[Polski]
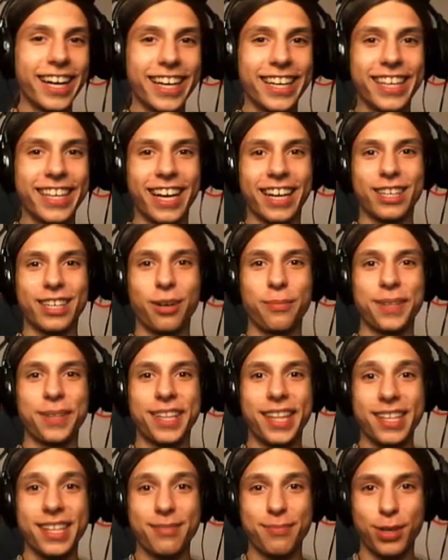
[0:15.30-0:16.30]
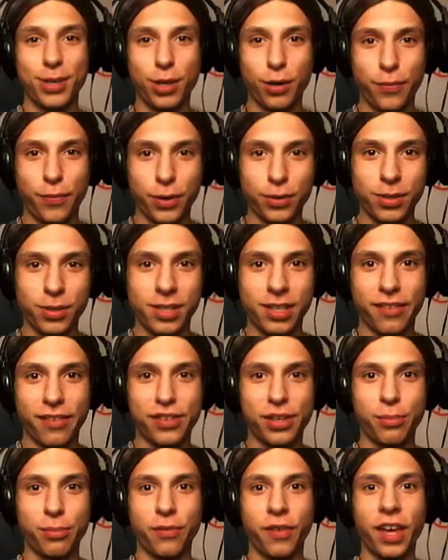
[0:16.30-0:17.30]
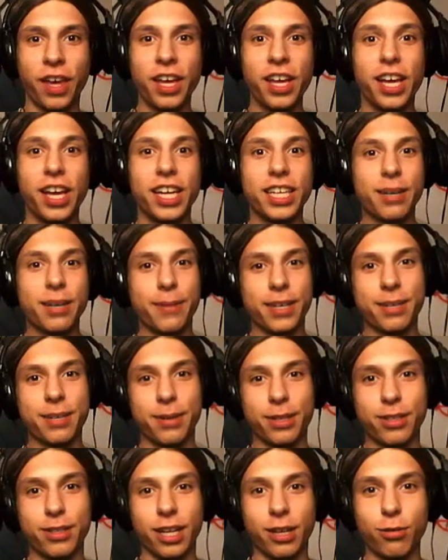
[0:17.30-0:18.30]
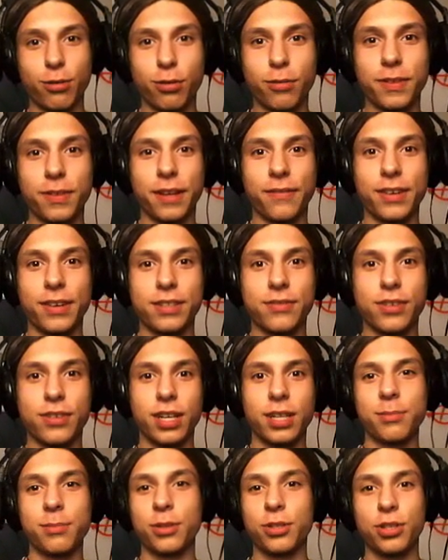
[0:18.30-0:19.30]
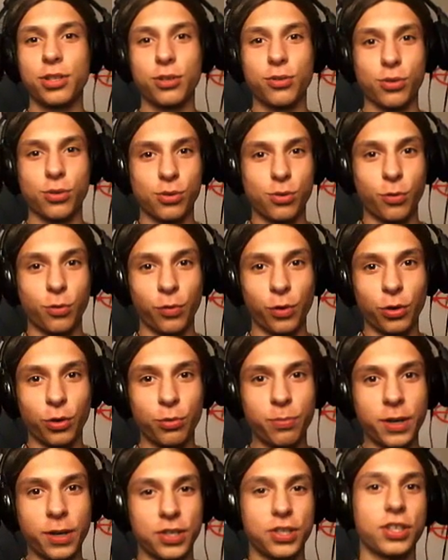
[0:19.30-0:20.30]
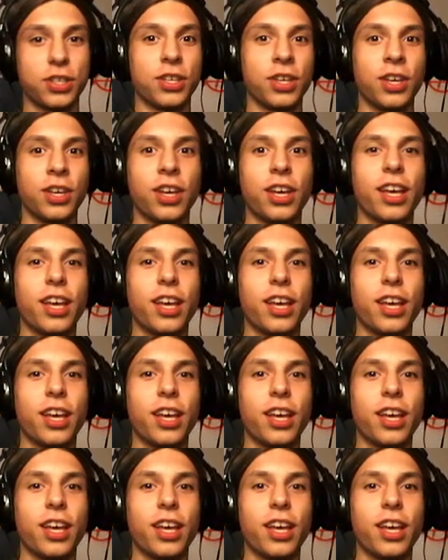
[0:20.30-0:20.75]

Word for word: jak robię test mikrofonu, to zawsze mówię Siema, siema, tutaj Kungu, witam was w kolejnym odcinku z gówno dupasiki.